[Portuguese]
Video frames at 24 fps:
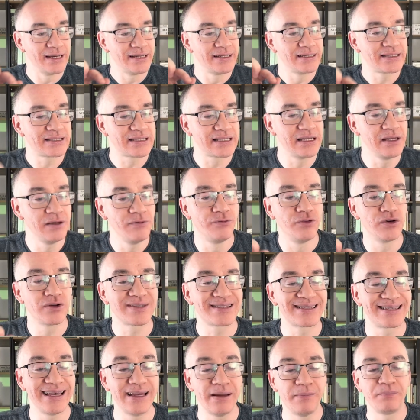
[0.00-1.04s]
Se
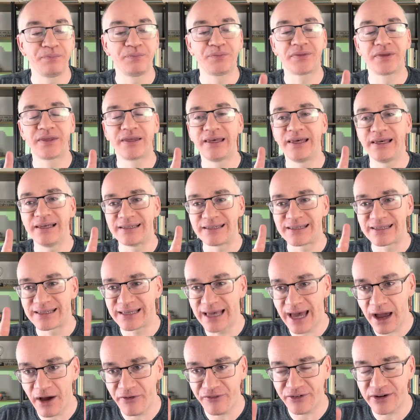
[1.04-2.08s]
você
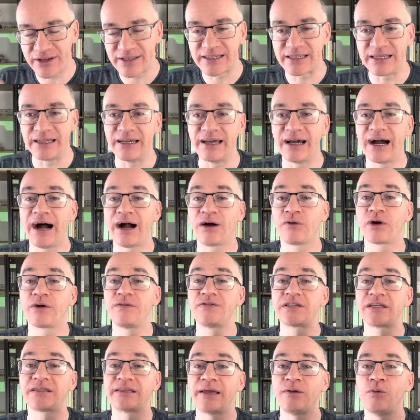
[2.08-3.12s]
quiser fazer, agora
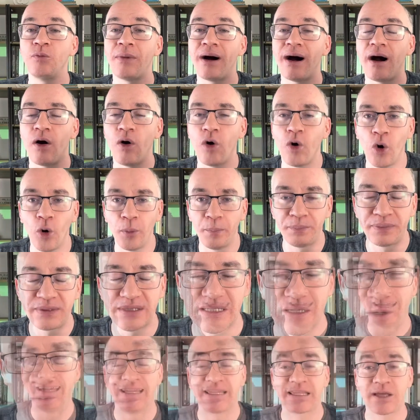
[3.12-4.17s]
você tem uma
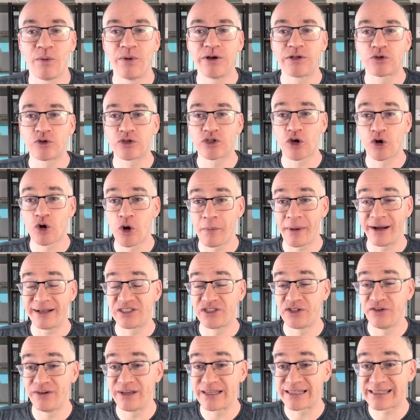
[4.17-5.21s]
opção. Então a instrução
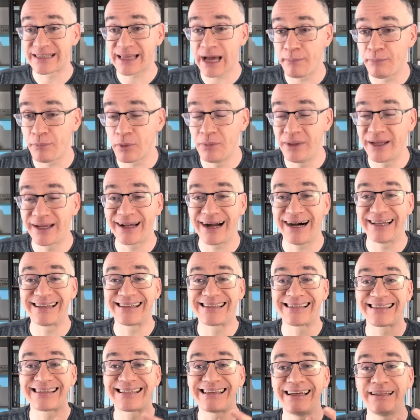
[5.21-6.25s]
normativa está publicada
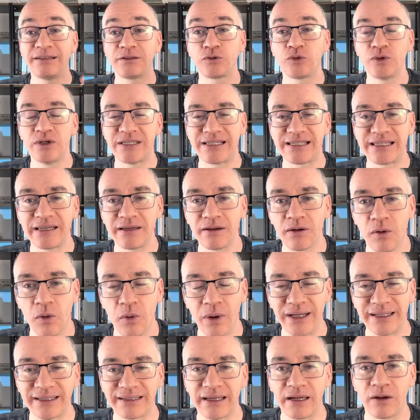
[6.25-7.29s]

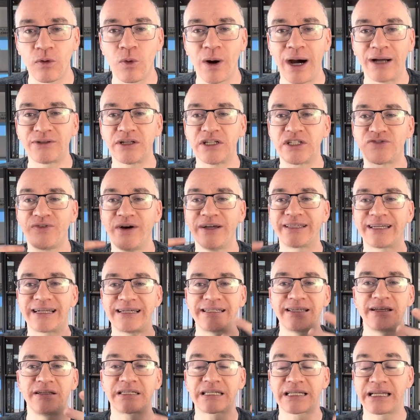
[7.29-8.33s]
154, a gente vai
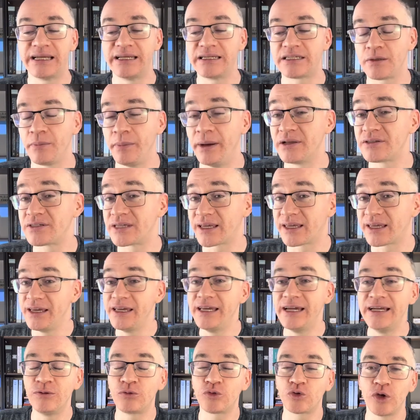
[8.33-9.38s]
trazendo esclarecimentos
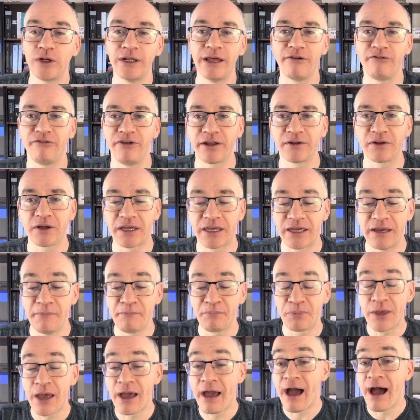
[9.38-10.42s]
e eu tô devendo aqui
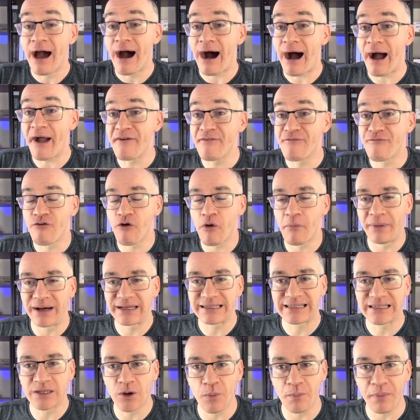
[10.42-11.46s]
a
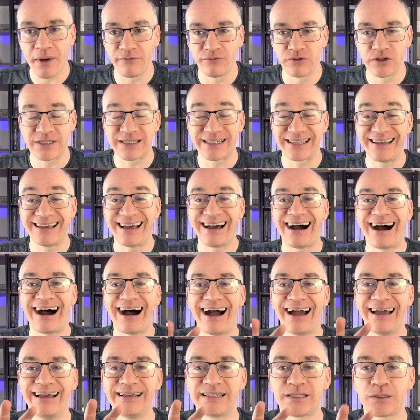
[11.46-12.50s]
informação para você
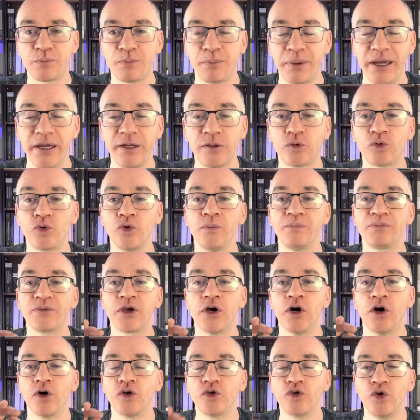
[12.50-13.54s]
a respeito
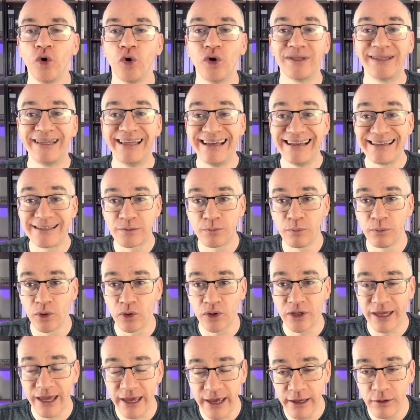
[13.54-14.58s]
do
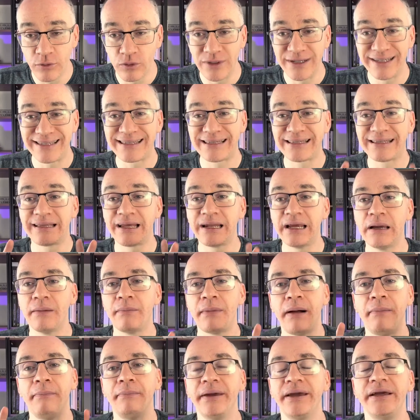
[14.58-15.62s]
desbloqueio,
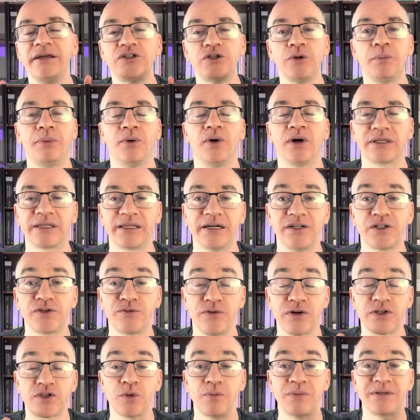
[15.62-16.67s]
extremamente importante
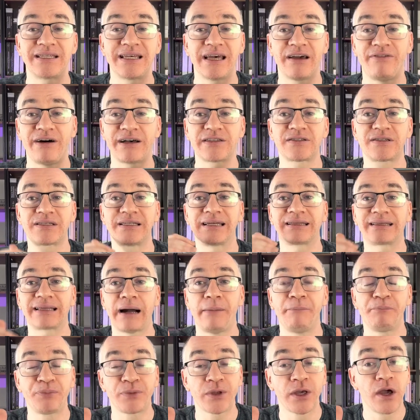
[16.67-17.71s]
você observar se você
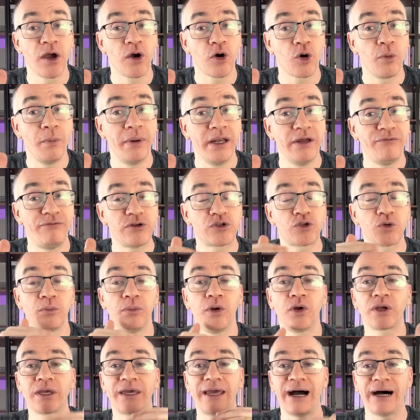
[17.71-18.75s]
está com o benefício
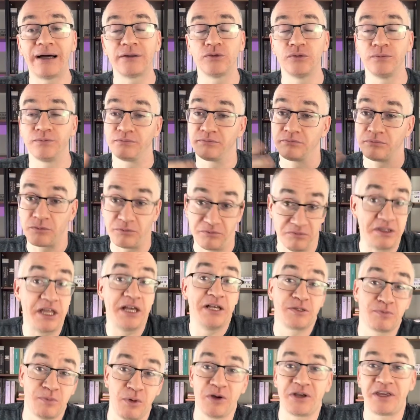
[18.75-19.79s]
bloqueado,
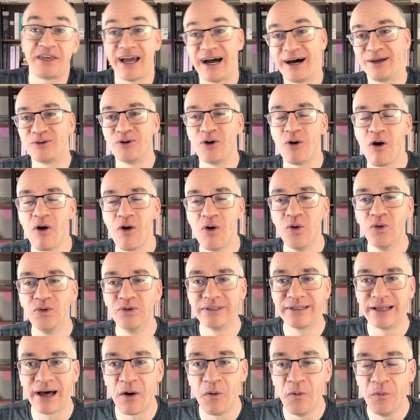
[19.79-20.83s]
desbloqueado ou
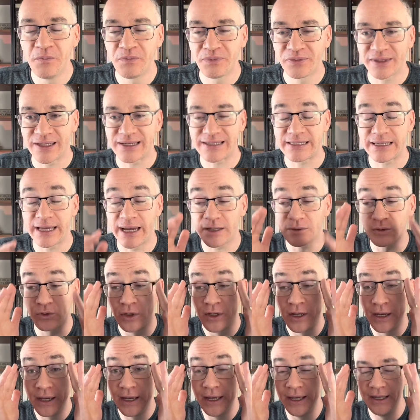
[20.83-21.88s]
não, tá certo?
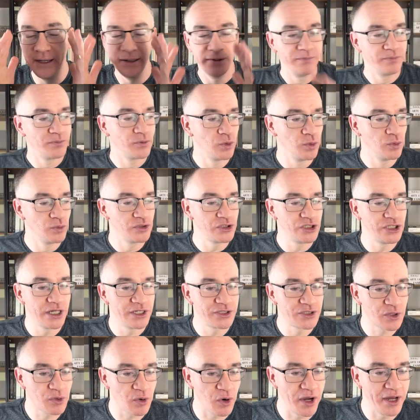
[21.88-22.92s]
E num dia
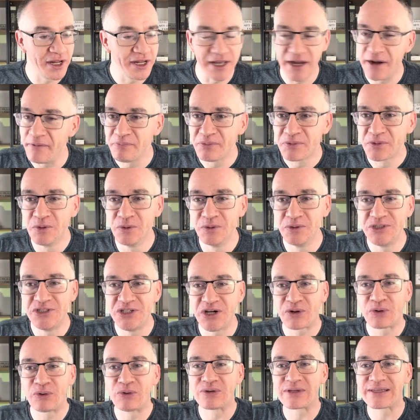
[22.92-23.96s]
de correria, num
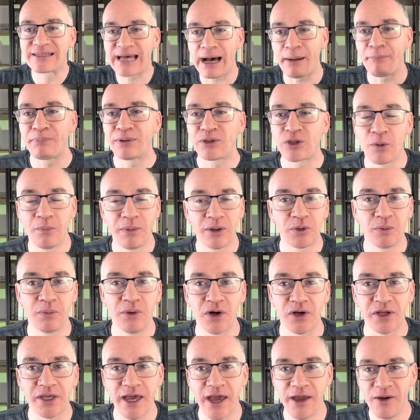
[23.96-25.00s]
dia com o Zap tomando
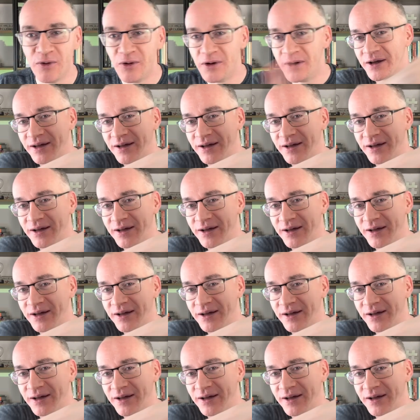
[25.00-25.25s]
bloqueio,